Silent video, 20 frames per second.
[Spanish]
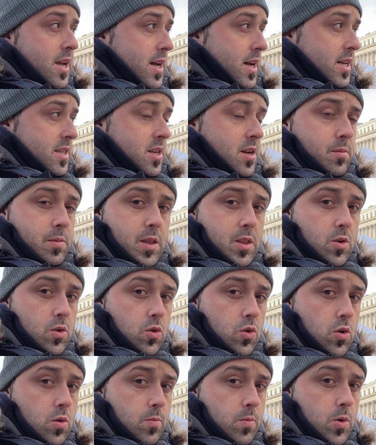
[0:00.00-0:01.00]
ha servido
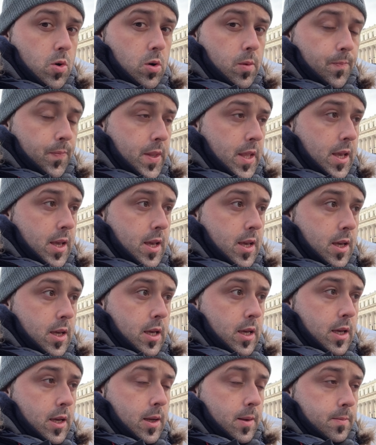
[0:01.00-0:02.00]
como,
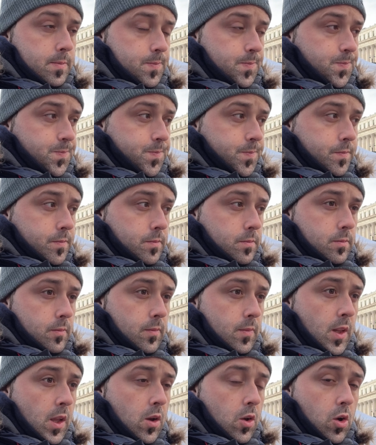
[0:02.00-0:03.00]
eh,
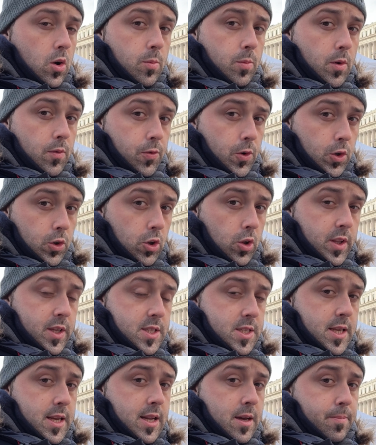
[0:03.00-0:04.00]
como fondo de
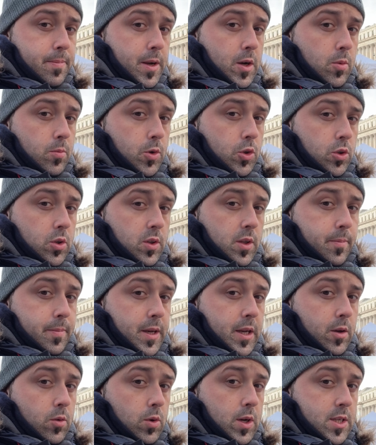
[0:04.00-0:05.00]
escena para un montón de
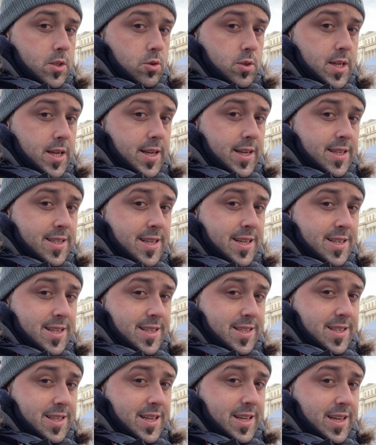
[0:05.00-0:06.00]
películas. O sea, en estas,
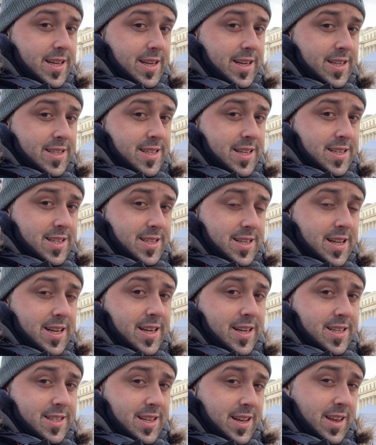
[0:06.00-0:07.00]
este, en estas
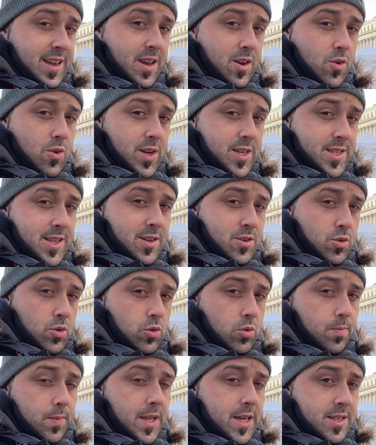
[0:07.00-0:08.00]
escaleras de aquí, con estas
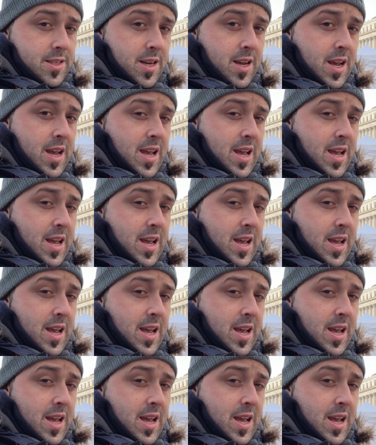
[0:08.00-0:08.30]
columnas,